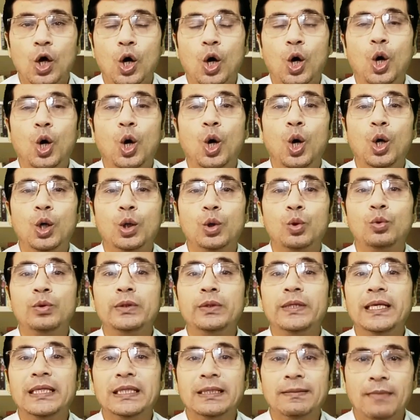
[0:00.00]
और
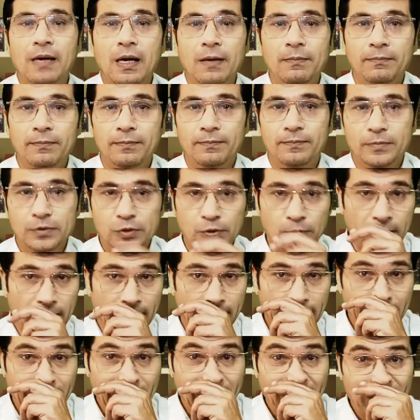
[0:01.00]
उनकी तमाम जो
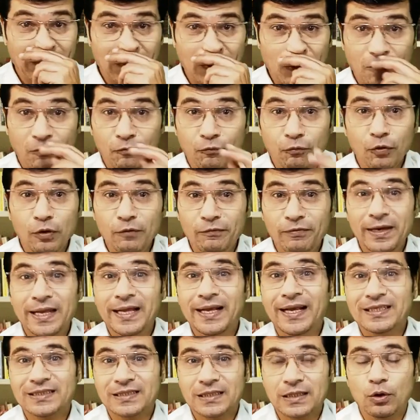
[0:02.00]
है वो
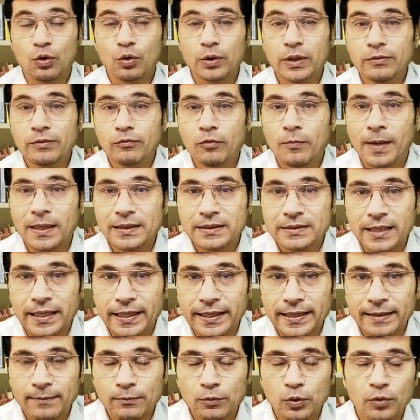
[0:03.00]
फुलफिलिंग किस तरह होगी वो बात कर
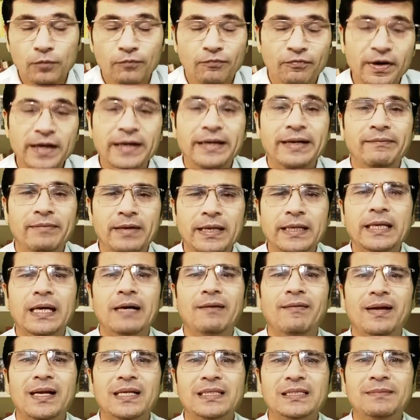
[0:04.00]
रहे हैं हम लोग फ्री ट्रैवलिंग के
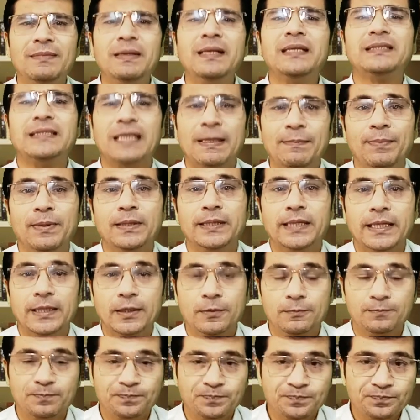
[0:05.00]
हवाले से मैं एग्जाम्पल दे रहा हूँ